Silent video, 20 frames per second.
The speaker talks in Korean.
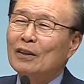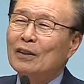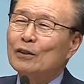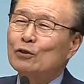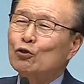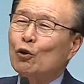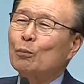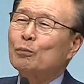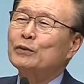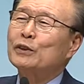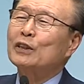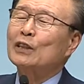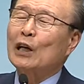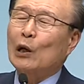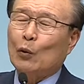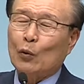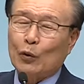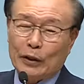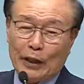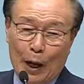좀
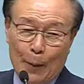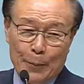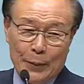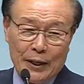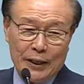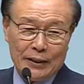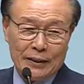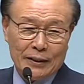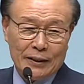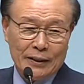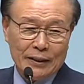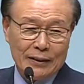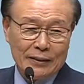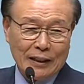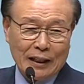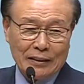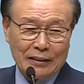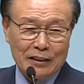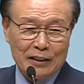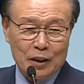지나고 나면
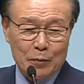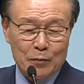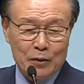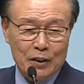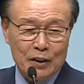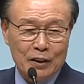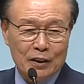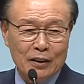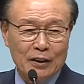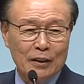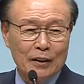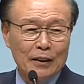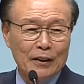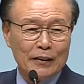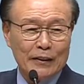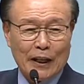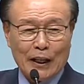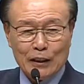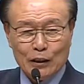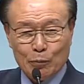따뜻해지면서
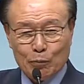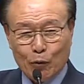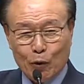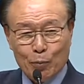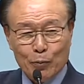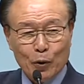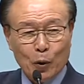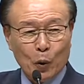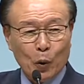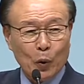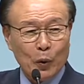다시 봄이 오고